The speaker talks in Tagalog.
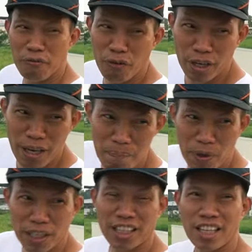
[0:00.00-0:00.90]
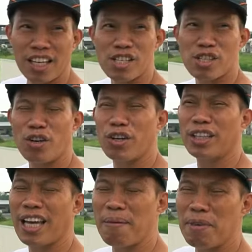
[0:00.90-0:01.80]
foreign particles or
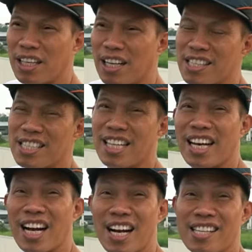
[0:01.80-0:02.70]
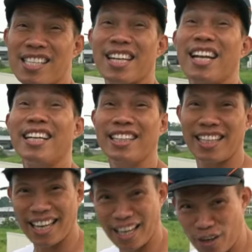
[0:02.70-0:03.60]
chemicals na nakakasira ng
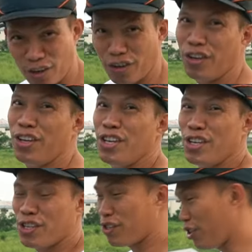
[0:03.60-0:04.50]
yero. So